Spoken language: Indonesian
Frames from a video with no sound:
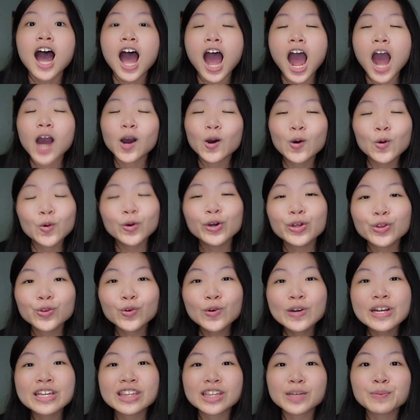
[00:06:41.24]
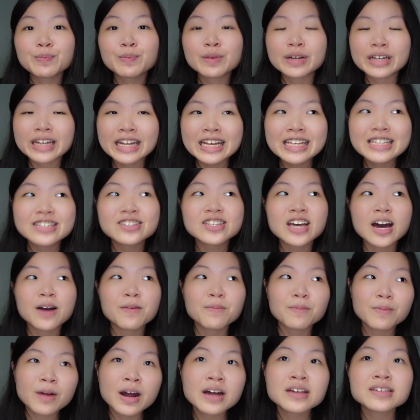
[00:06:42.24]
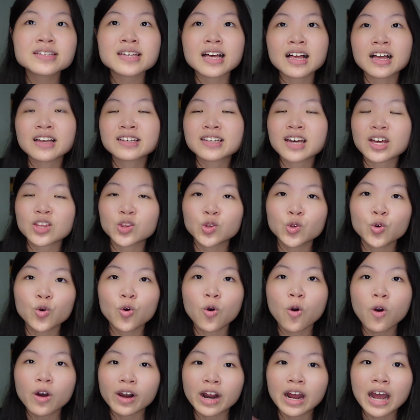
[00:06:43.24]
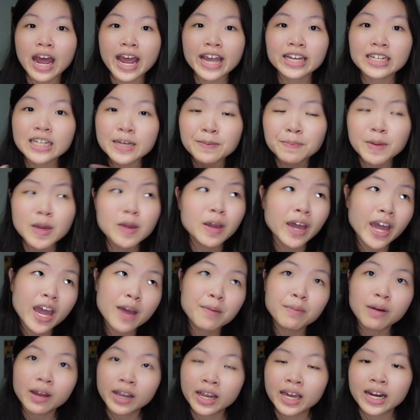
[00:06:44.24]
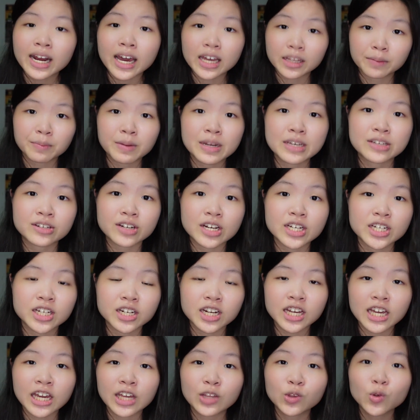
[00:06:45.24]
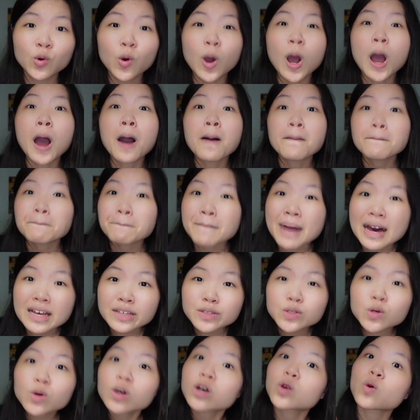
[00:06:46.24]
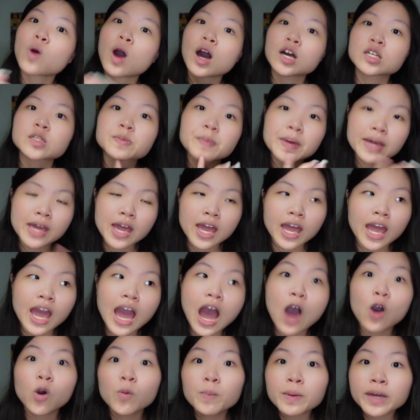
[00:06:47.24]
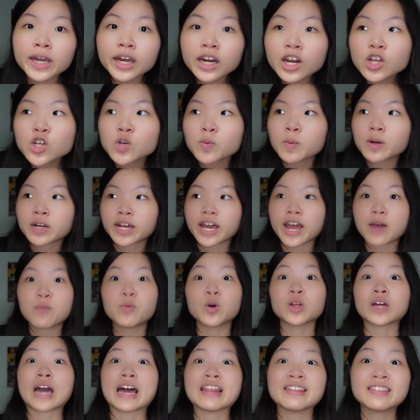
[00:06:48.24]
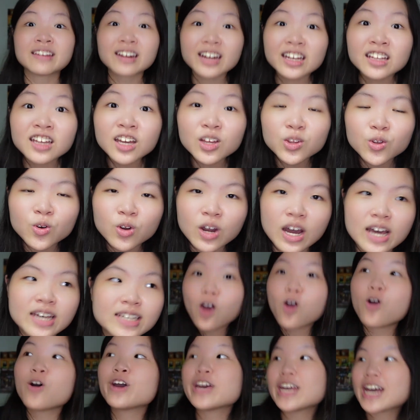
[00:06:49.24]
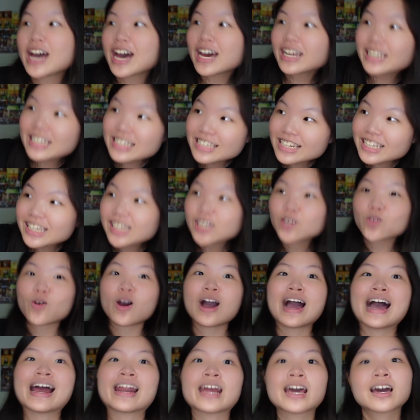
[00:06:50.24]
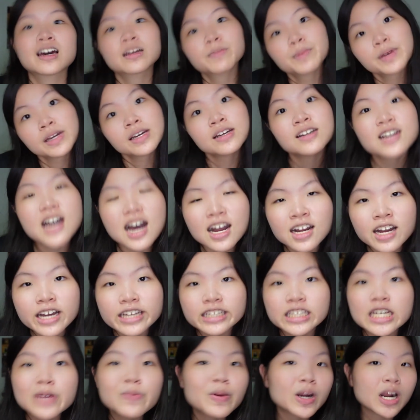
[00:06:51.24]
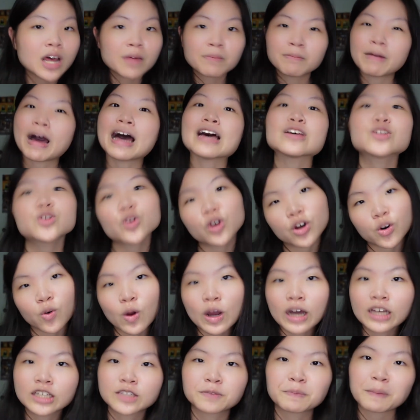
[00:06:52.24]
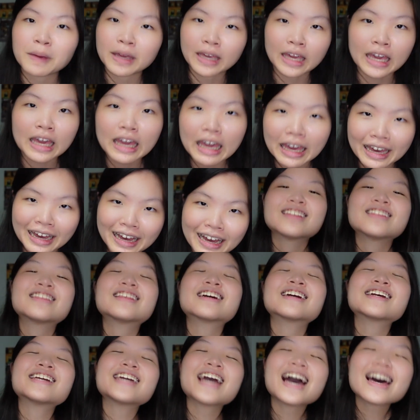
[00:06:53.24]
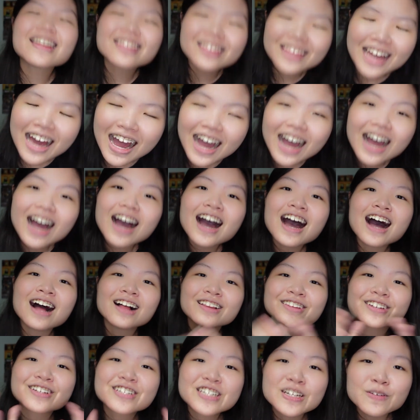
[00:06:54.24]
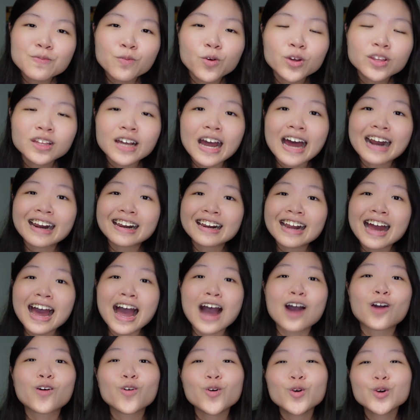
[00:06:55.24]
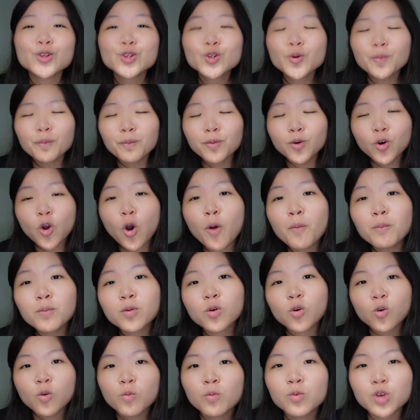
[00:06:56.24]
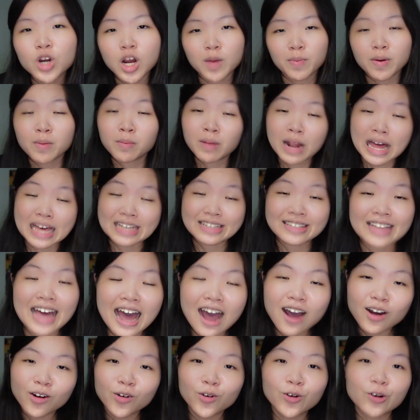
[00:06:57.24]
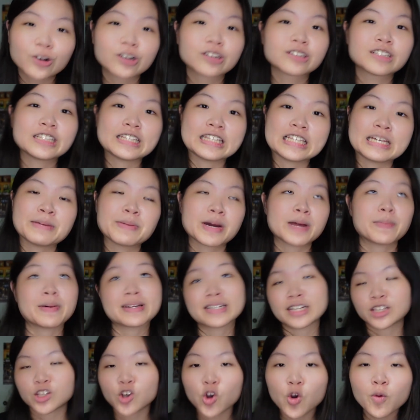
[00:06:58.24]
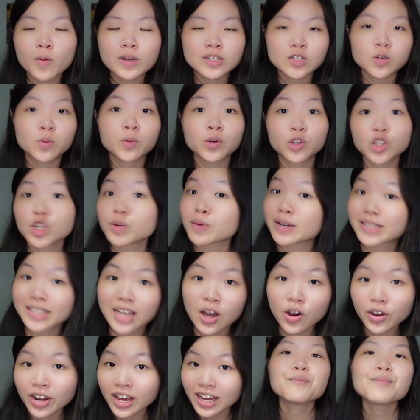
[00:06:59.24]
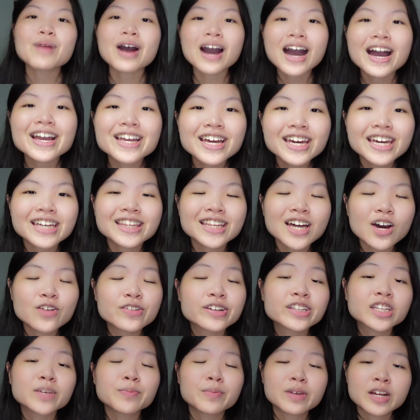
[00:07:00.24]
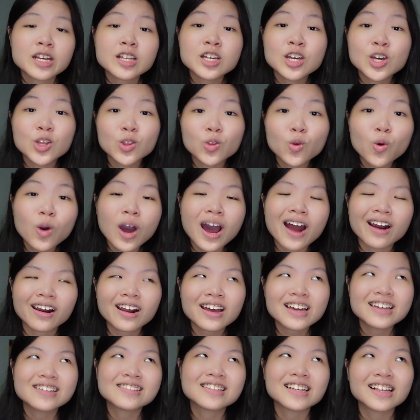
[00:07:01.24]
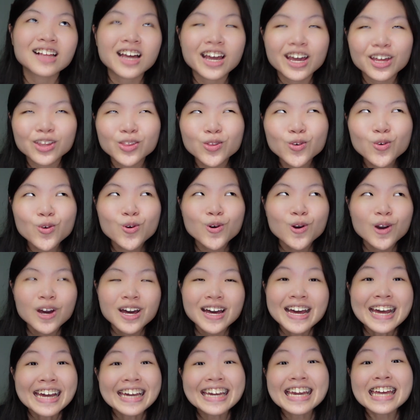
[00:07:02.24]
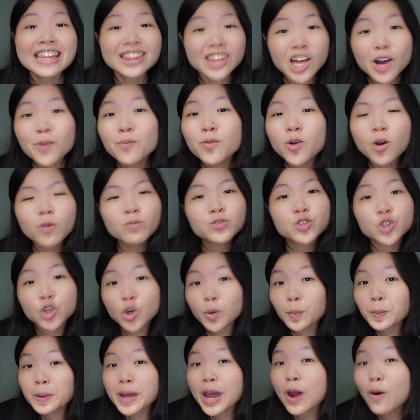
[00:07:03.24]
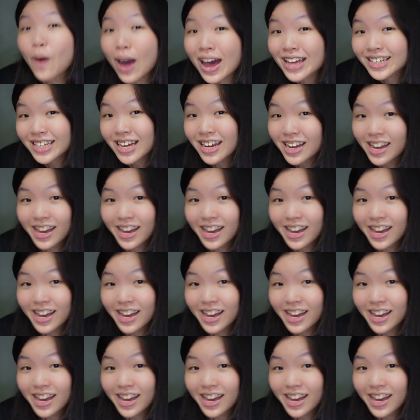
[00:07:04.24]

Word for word: aku itu ditemenin sama salah satu orang IDP kayak bagian administrationnya gitu masuk ke ruangan speakingnya aku pikir dia cuma kayak buat nganterin gitu guys oh ya di sini ruangannya Tapi enggak guys dia beneran masuk ke ruangan speakingnya ternyata hal tersebut karena aku itu belum berumur 18 tahun gimana pas itu aku masih umur 17 tahun deh ya. makanya kita harus ditemenin gitu karena istilahnya itu kita belum cukup dewasa